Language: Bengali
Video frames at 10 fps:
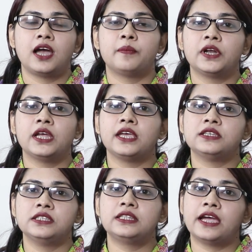আমরা
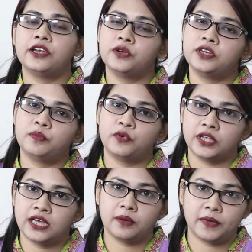একটি থাইরয়েডের
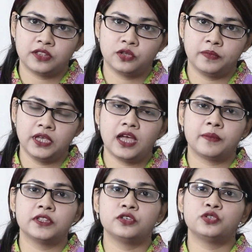পরীক্ষার মাধ্যমে
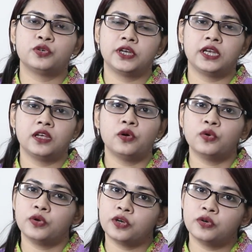আমাদের শরীরে
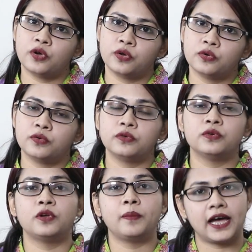অন্যান্য
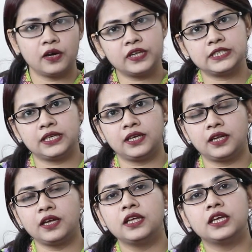অঙ্গগুলো ভালো আছে
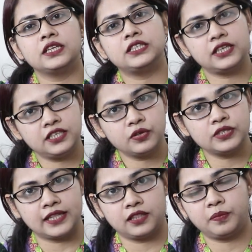কিনা সেটিও
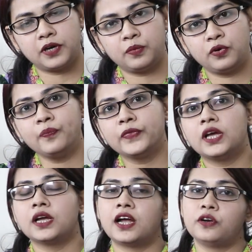জানতে পারবো
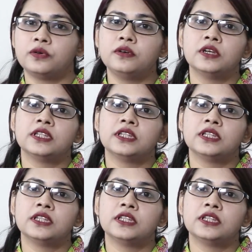কারণ